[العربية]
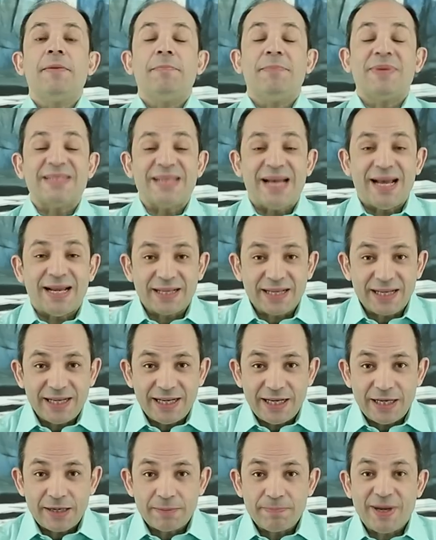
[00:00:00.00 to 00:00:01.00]
مساء
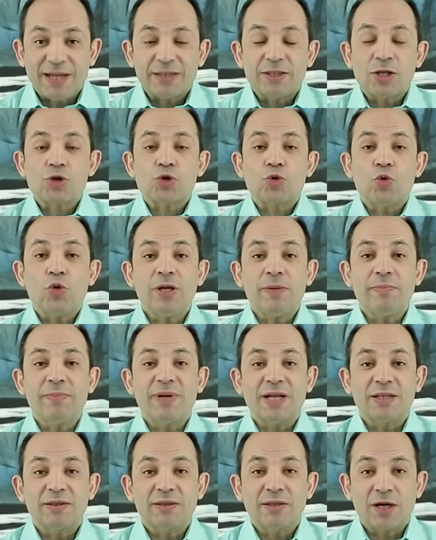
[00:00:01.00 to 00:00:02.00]
الخير بعد شهور
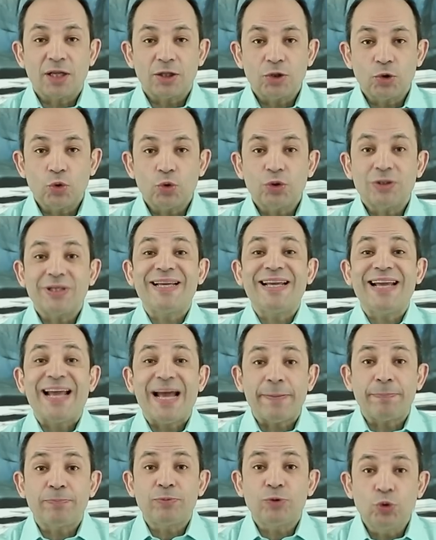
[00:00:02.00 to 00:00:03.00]
من التردد
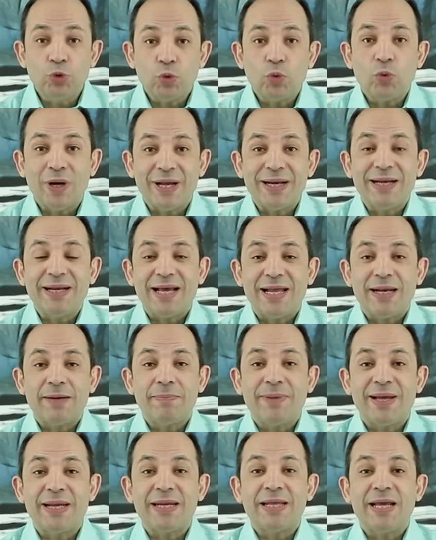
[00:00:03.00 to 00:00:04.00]
يبدو أن
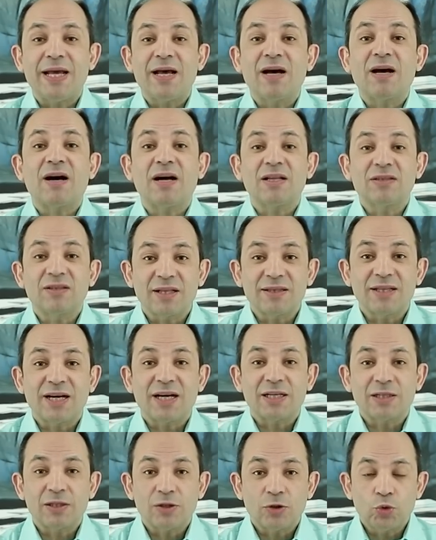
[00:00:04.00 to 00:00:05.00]
ألمانيا قد
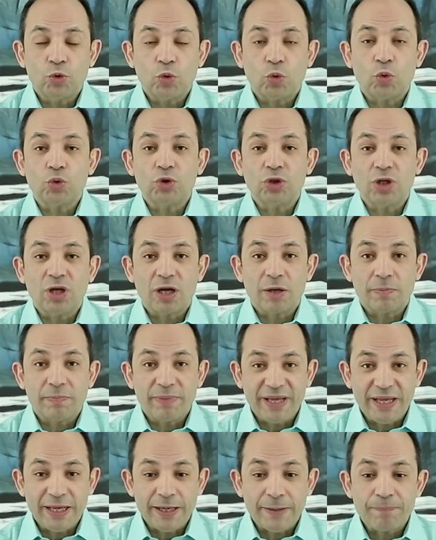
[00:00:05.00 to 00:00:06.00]
رضخت للضغوط
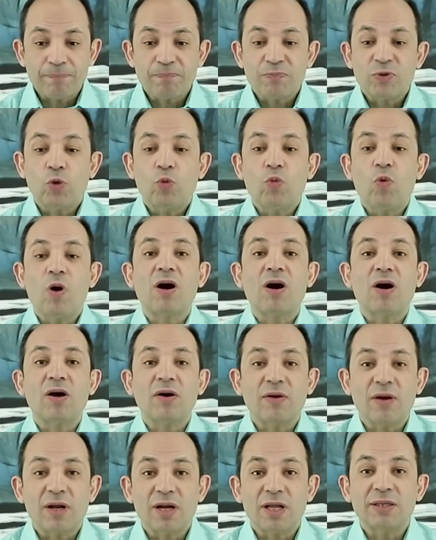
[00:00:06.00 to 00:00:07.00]
الغربية
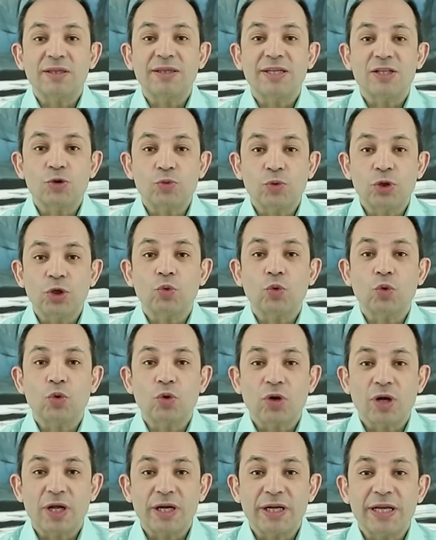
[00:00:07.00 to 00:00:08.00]
وقررت تزويد
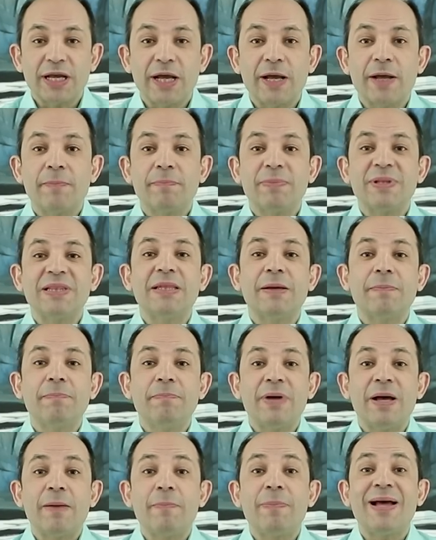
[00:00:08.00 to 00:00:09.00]
أوكرانيا
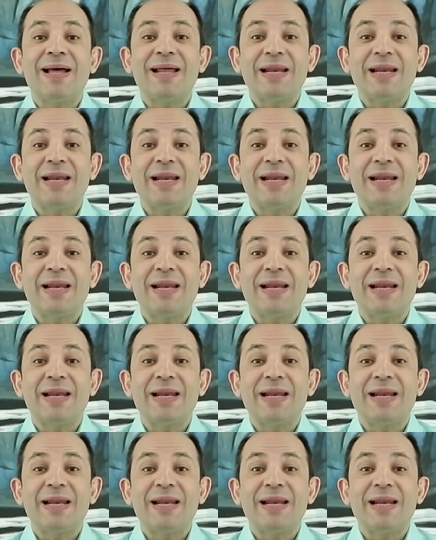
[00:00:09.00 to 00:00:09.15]
بالدبابة